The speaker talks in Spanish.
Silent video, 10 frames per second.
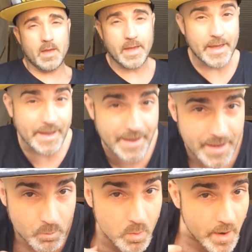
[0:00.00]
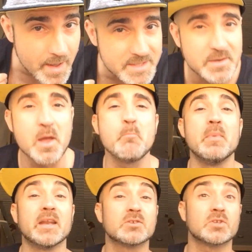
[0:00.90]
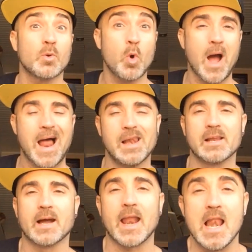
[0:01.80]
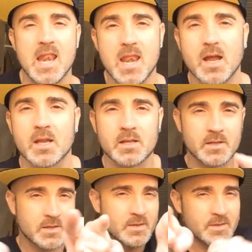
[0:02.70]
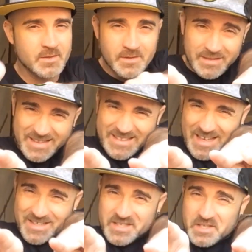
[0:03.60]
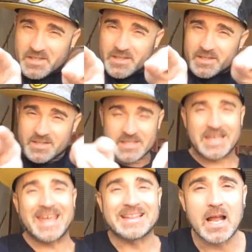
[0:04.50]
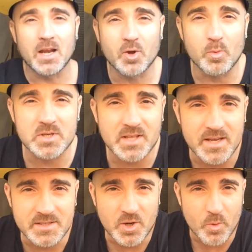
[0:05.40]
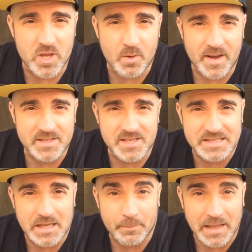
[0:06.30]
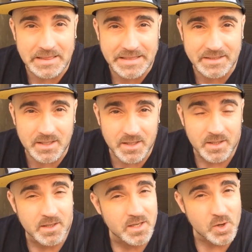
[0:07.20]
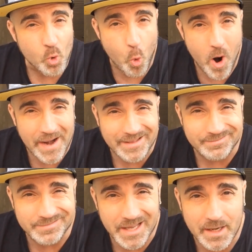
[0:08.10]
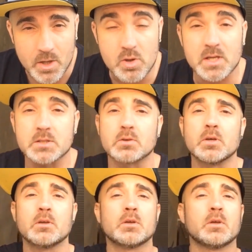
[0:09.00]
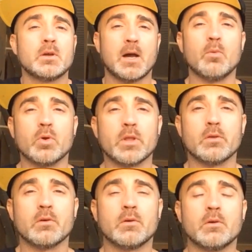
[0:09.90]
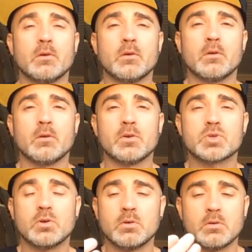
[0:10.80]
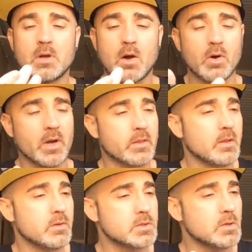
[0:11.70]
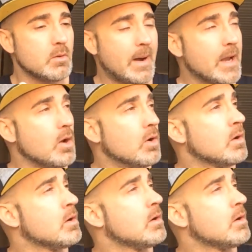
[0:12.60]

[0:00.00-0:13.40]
Hey, muy buenas y bienvenidos de nuevo al canal. Dancers, ¿qué tal? ¿Cómo estáis? ¿Cómo lleváis esta maldita cuarentena? Yo ya estoy aburrido. Solo hago ejercicio, solo bailo.